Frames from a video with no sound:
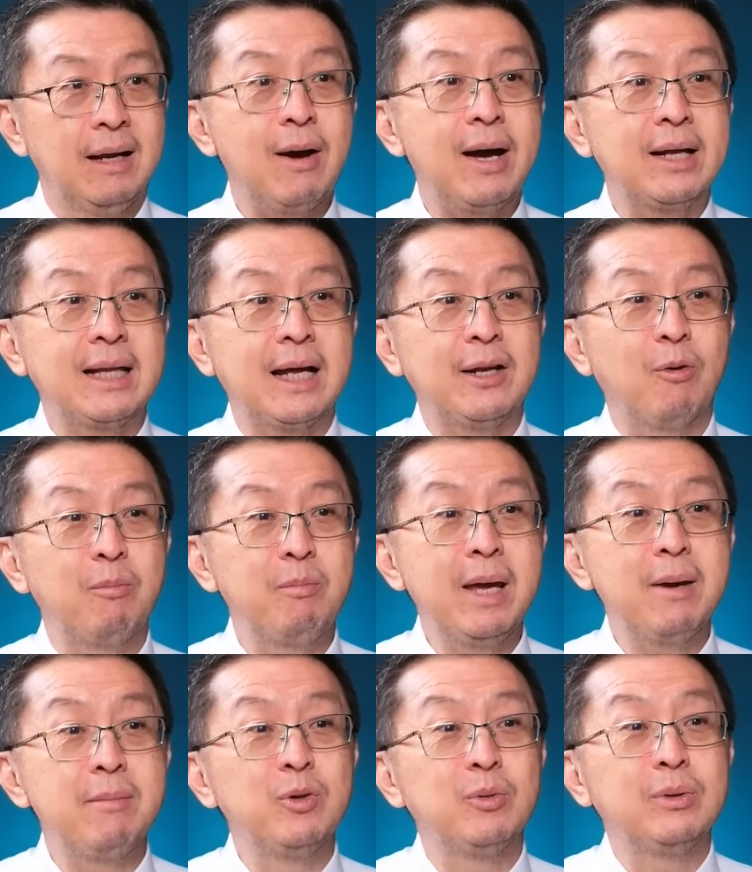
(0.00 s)
แล้วอัตราดอก
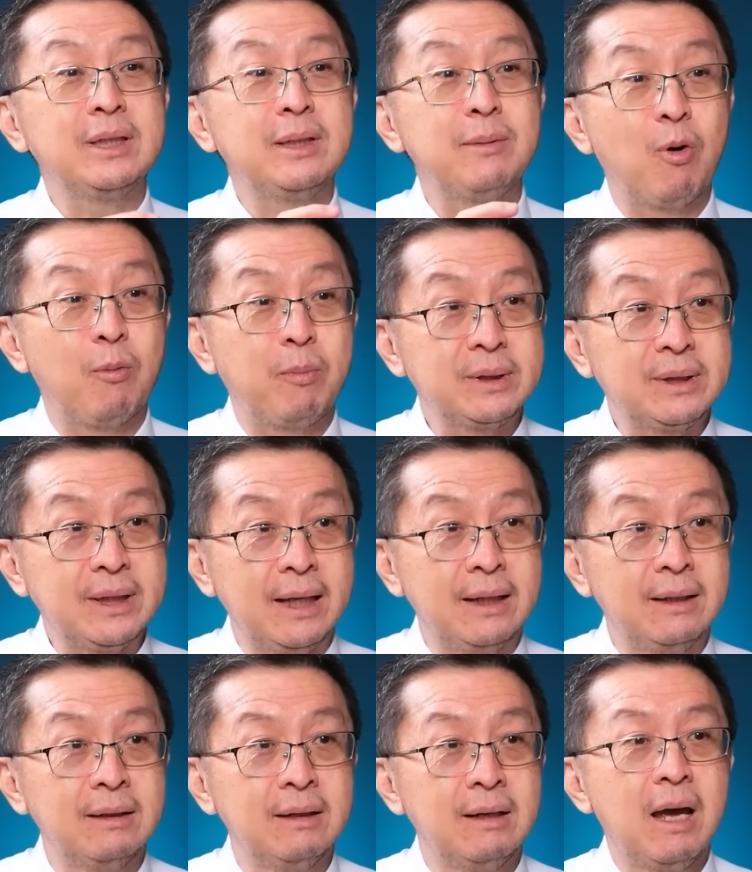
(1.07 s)
เบี้ยมันอยู่ที่ สิบหกเปอร์เซ็น
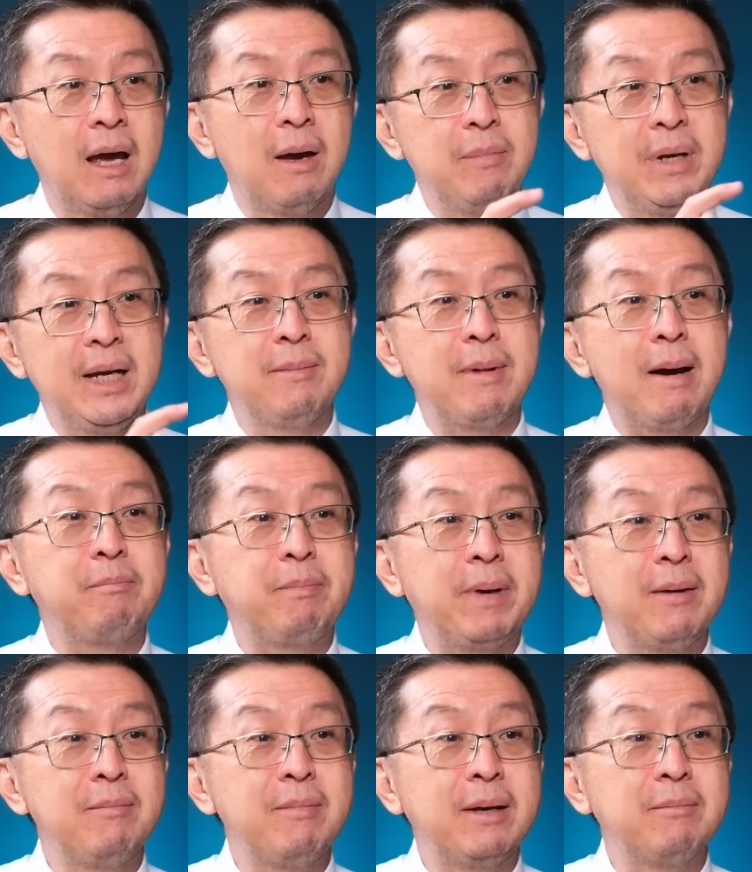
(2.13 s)
ต์ มินิมัมเพ
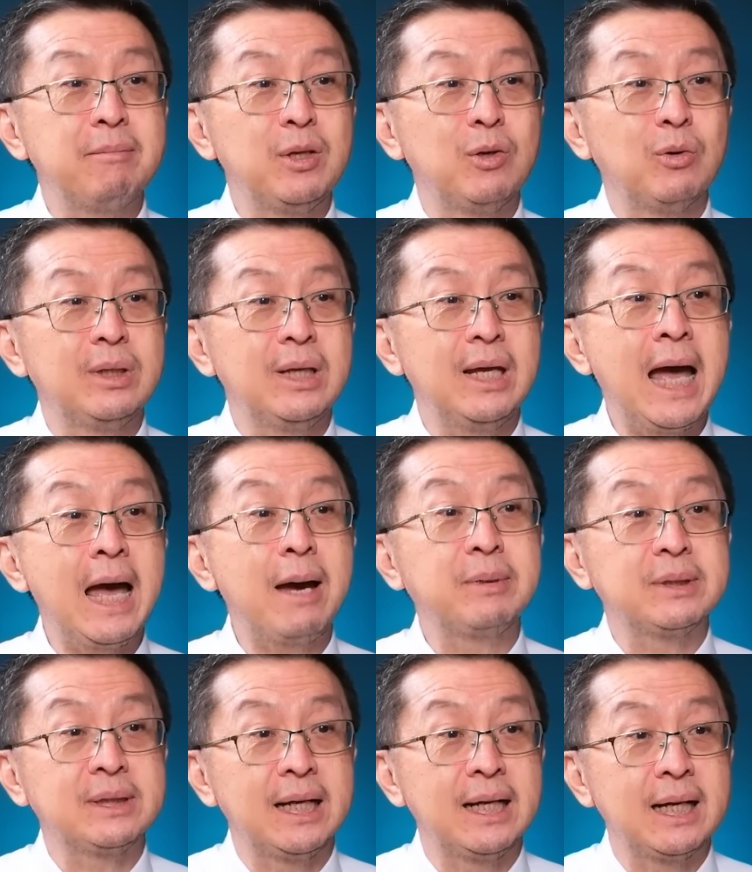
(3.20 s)
ย์เมนต์มันอยู่ที่ ห้า
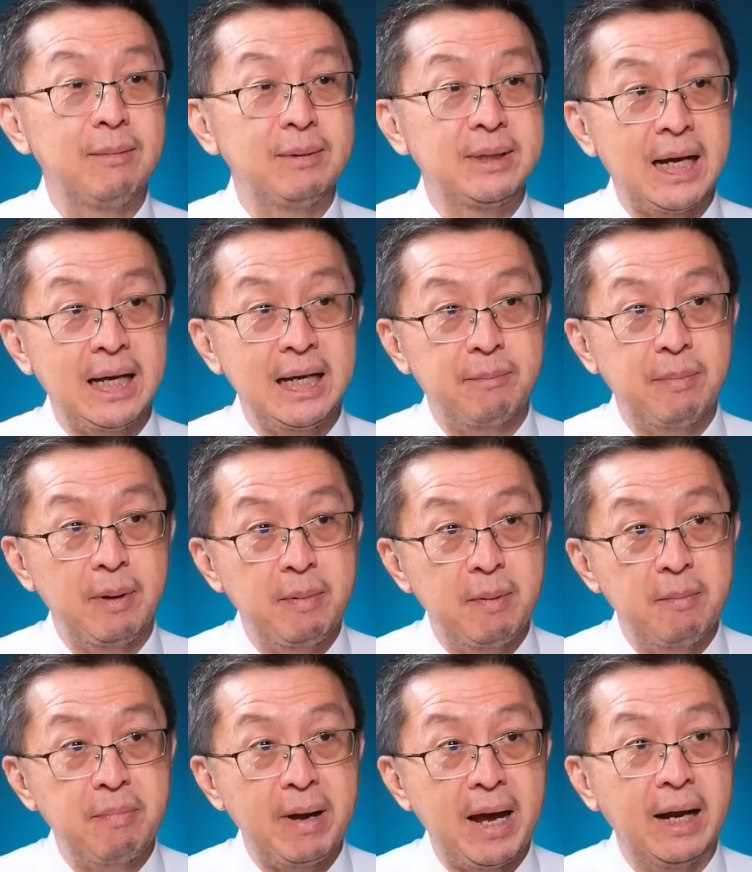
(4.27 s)
เปอร์เซ็นต์ กำลังจะขยับไป
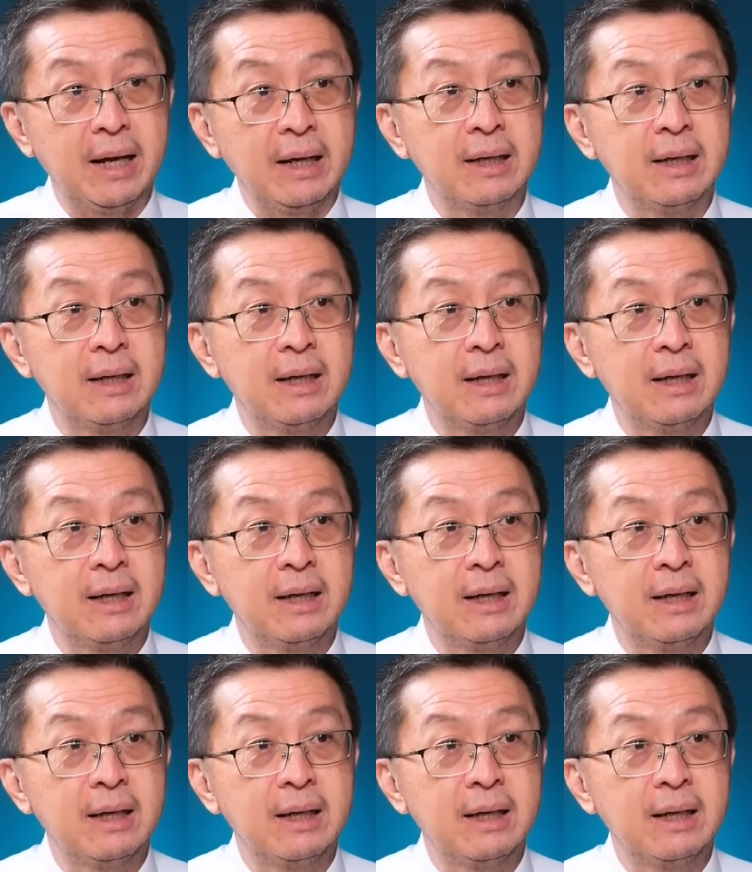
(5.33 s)
เป็นแปด